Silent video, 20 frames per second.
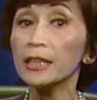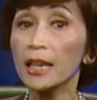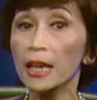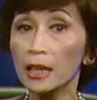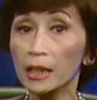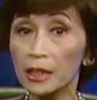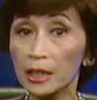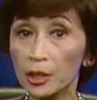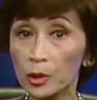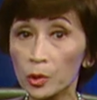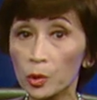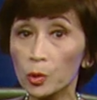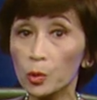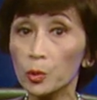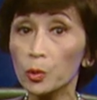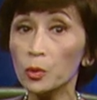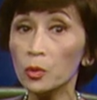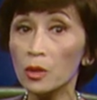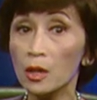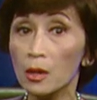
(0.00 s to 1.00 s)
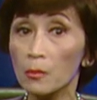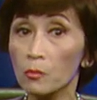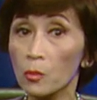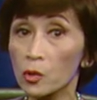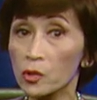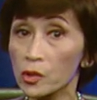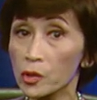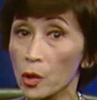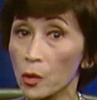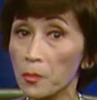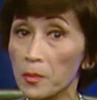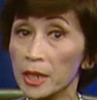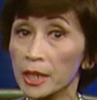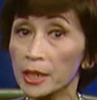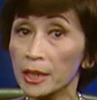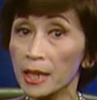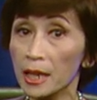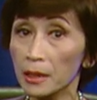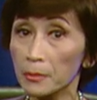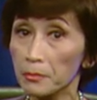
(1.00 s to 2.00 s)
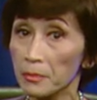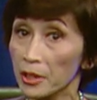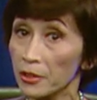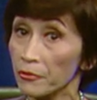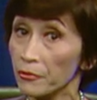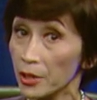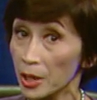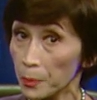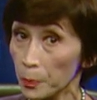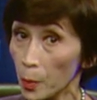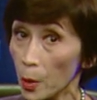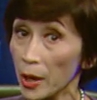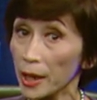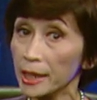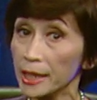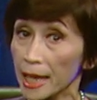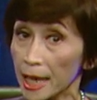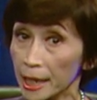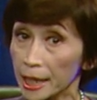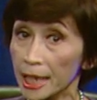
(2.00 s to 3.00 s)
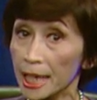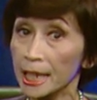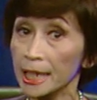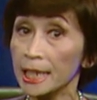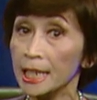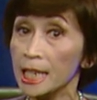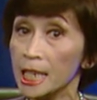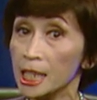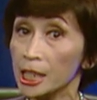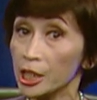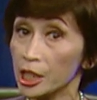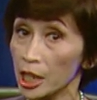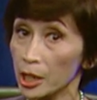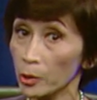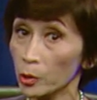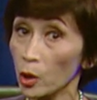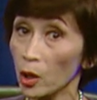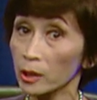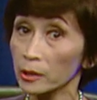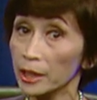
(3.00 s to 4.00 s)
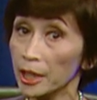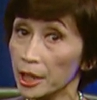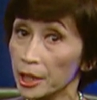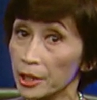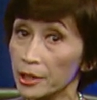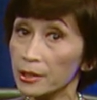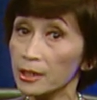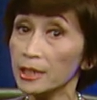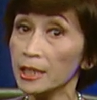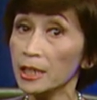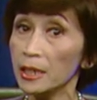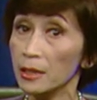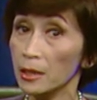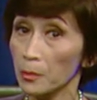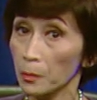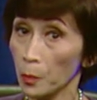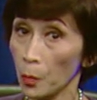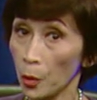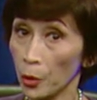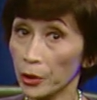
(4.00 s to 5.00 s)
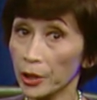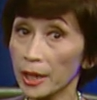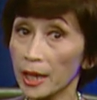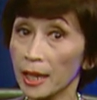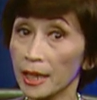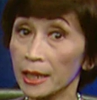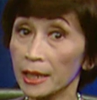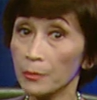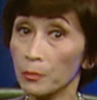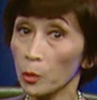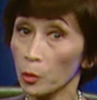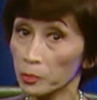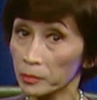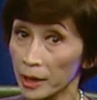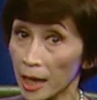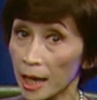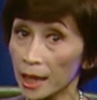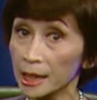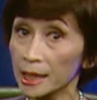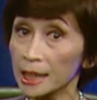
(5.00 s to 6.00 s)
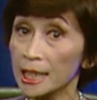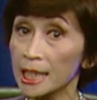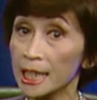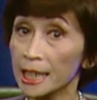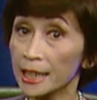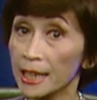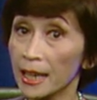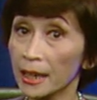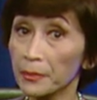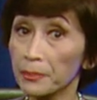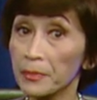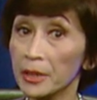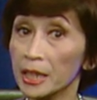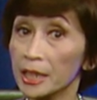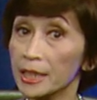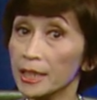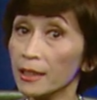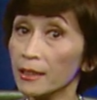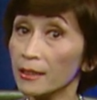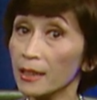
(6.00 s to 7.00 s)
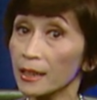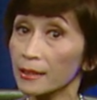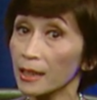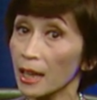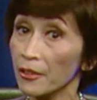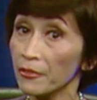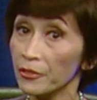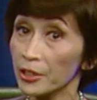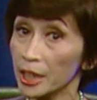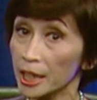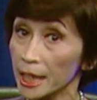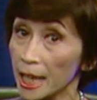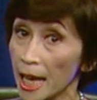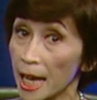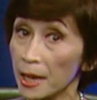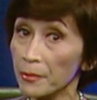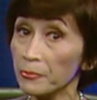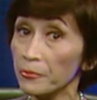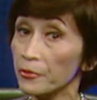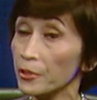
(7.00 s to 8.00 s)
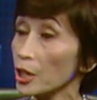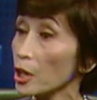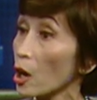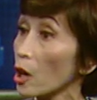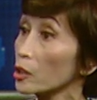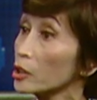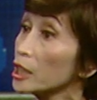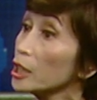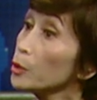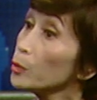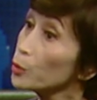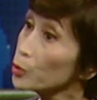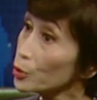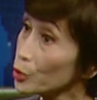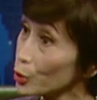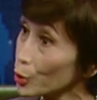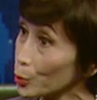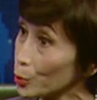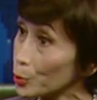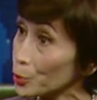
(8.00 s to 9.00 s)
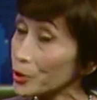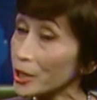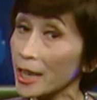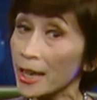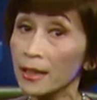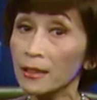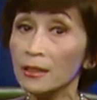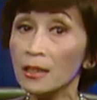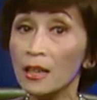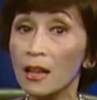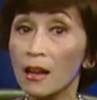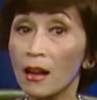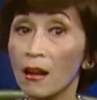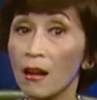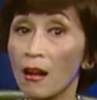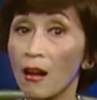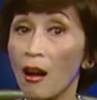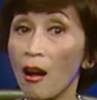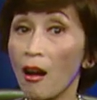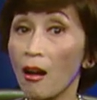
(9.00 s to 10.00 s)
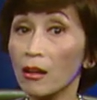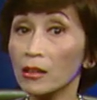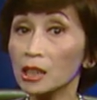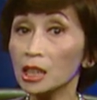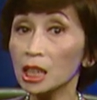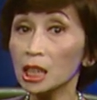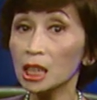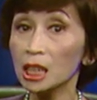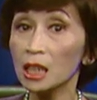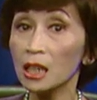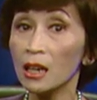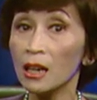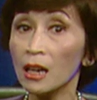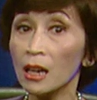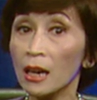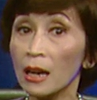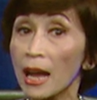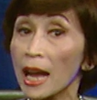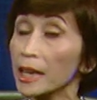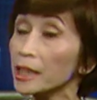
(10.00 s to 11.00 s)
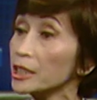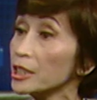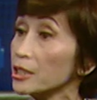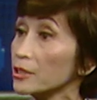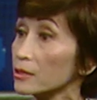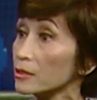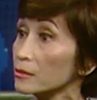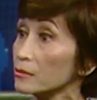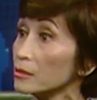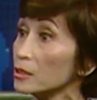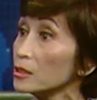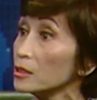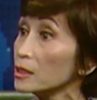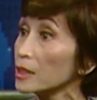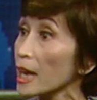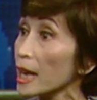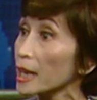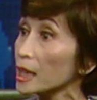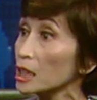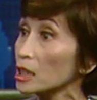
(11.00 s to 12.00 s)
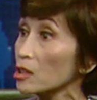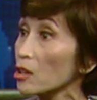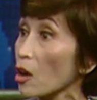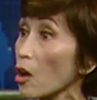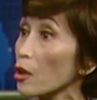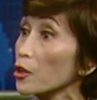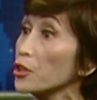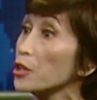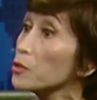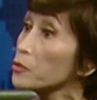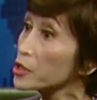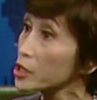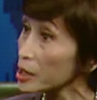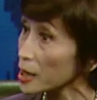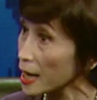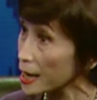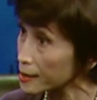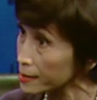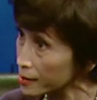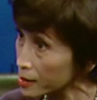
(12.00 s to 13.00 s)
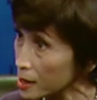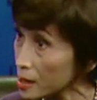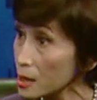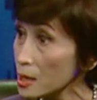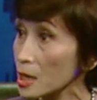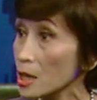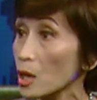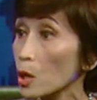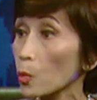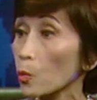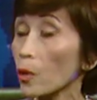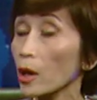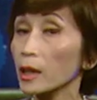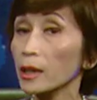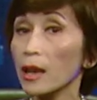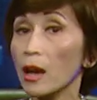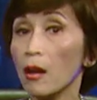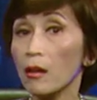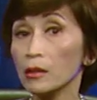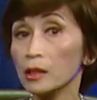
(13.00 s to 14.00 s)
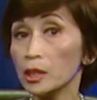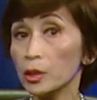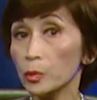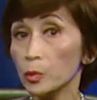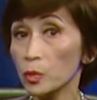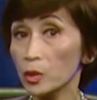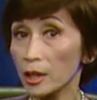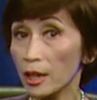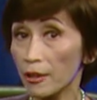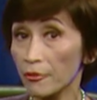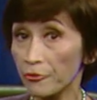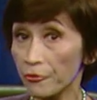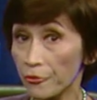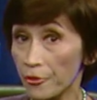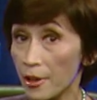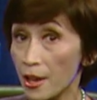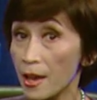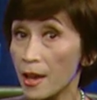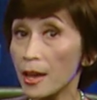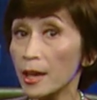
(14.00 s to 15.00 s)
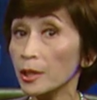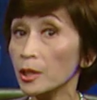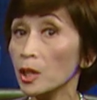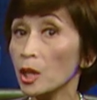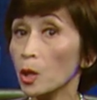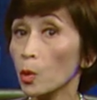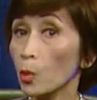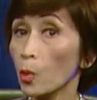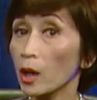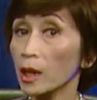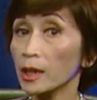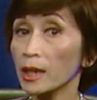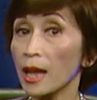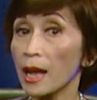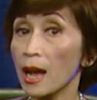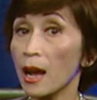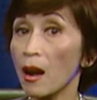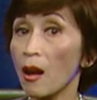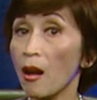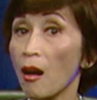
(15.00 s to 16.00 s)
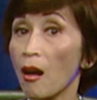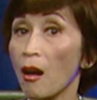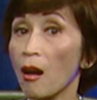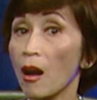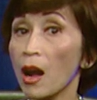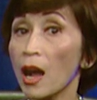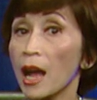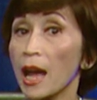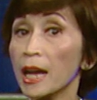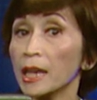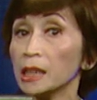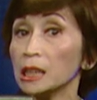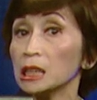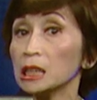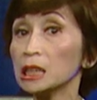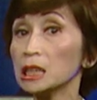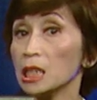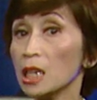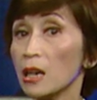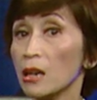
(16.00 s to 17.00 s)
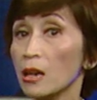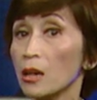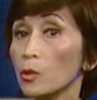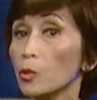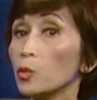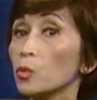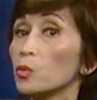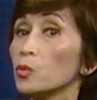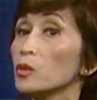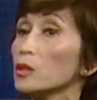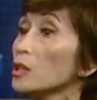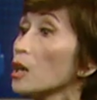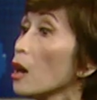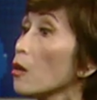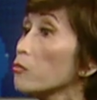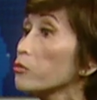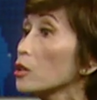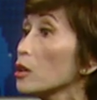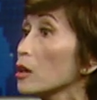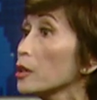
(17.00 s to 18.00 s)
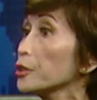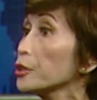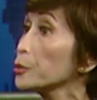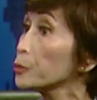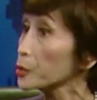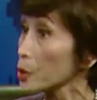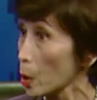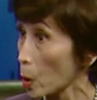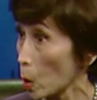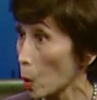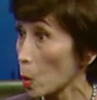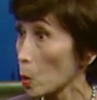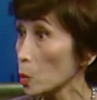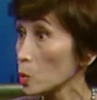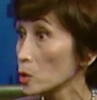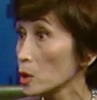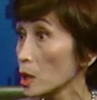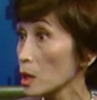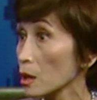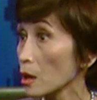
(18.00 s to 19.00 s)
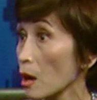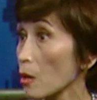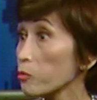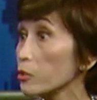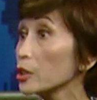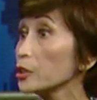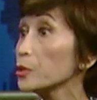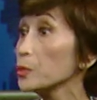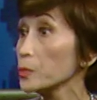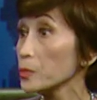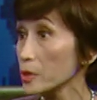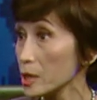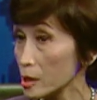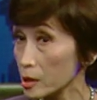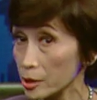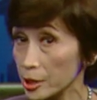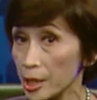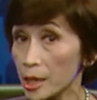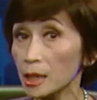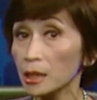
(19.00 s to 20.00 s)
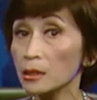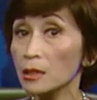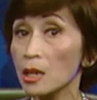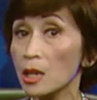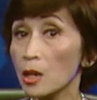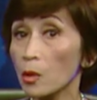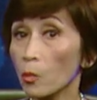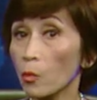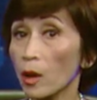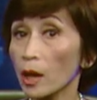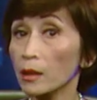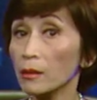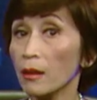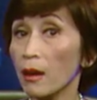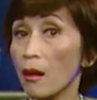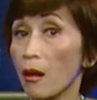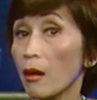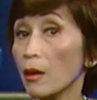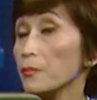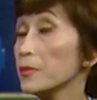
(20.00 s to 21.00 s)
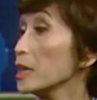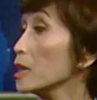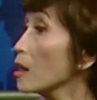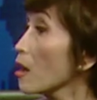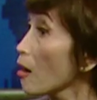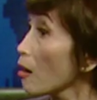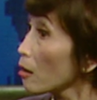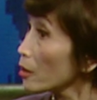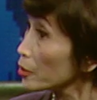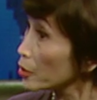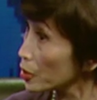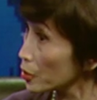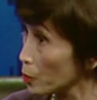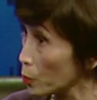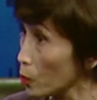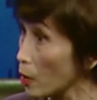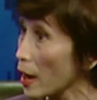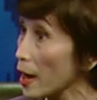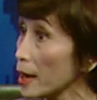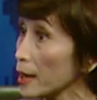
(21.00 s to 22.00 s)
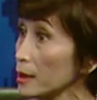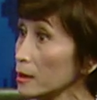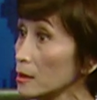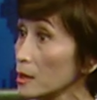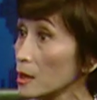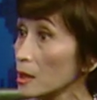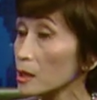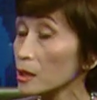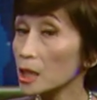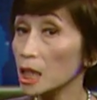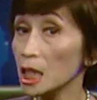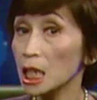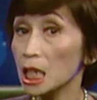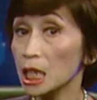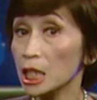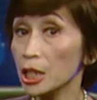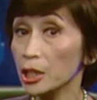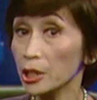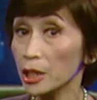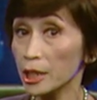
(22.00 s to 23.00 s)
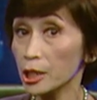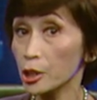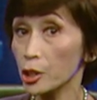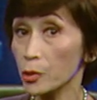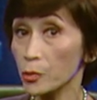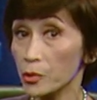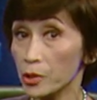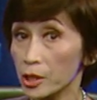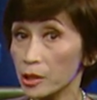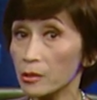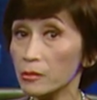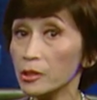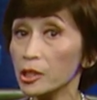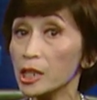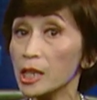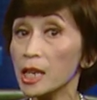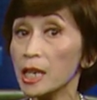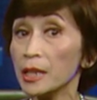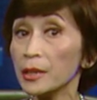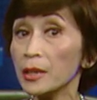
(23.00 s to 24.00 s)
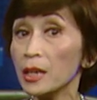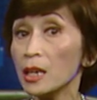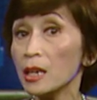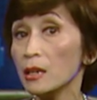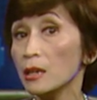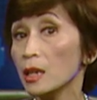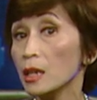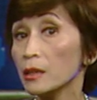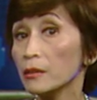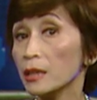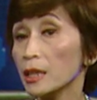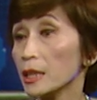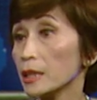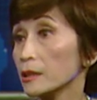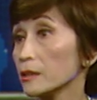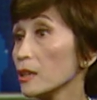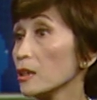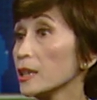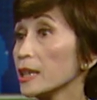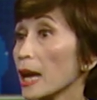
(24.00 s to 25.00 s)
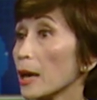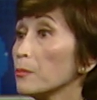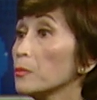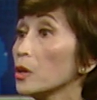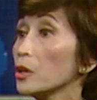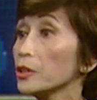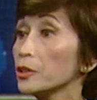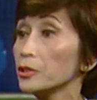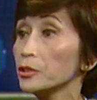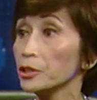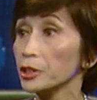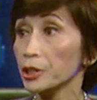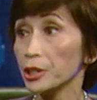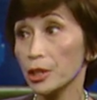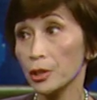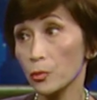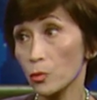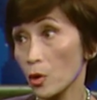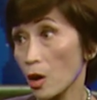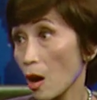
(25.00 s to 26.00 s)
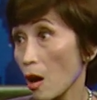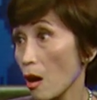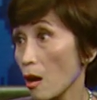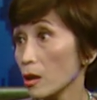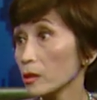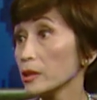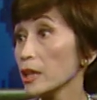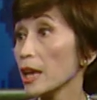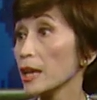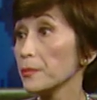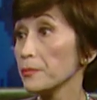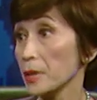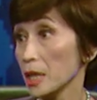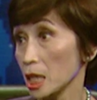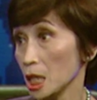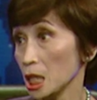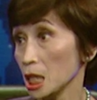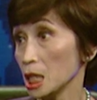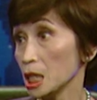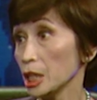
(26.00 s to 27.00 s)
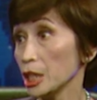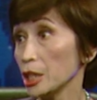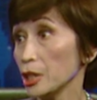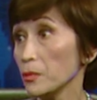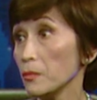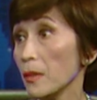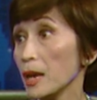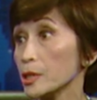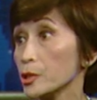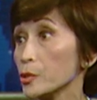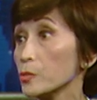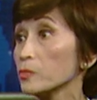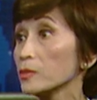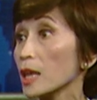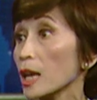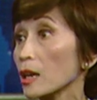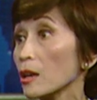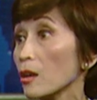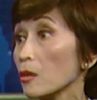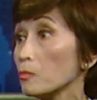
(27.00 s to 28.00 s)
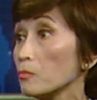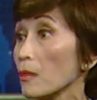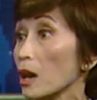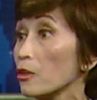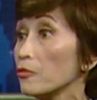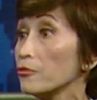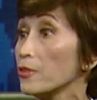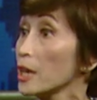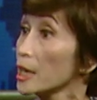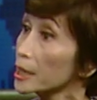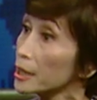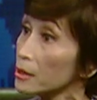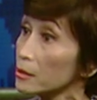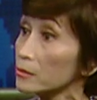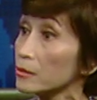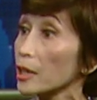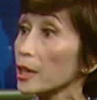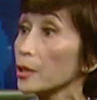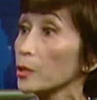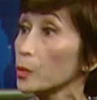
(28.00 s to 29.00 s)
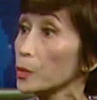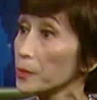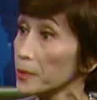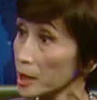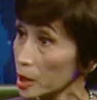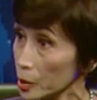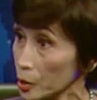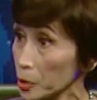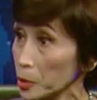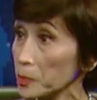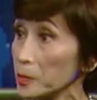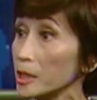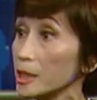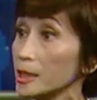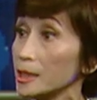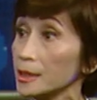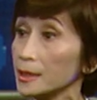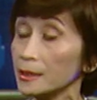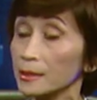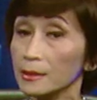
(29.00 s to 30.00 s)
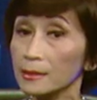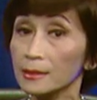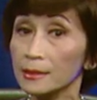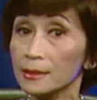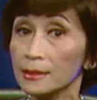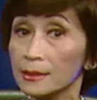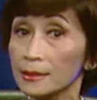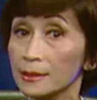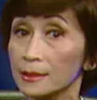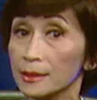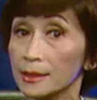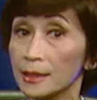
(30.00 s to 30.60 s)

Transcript: nhà nghiên cứu, một số bệnh nhân bị viêm loét dạ dày trên toàn thế giới mỗi ngày một tăng đặc biệt nhất là tại Việt Nam vì họ thích uống rượu nè à, họ thích à, ăn những thức ăn có nhiều chất axit ừ. hoặc là họ thích uống cà phê hoặc là họ ăn à, uống không có điều độ không có đúng giờ giấc hoặc là họ bị lo nhiều quá thì những cái triệu chứng trên đó thì tất cả mọi người đều có thể bị nếu mà chúng ta không bảo vệ cơ thể của mình tốt hơn. Dạ